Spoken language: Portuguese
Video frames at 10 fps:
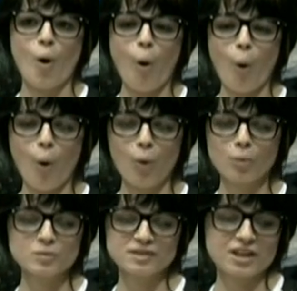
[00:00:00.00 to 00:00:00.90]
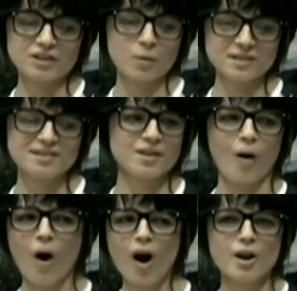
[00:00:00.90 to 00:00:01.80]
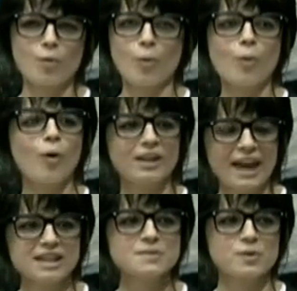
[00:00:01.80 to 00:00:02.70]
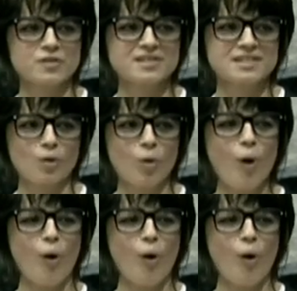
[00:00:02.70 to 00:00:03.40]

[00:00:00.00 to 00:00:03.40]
ou seja com a senhora, ou com algum colega de profissão,